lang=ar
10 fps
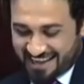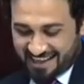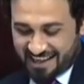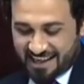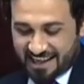
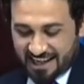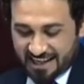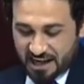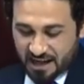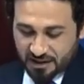يلا
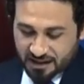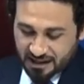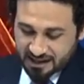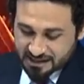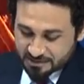خلينا آه. ناخذ
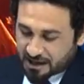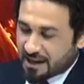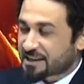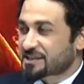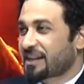اسم
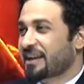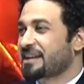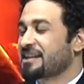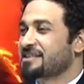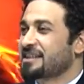اخر استاذ
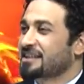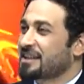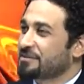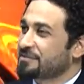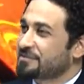عريان سيد خلف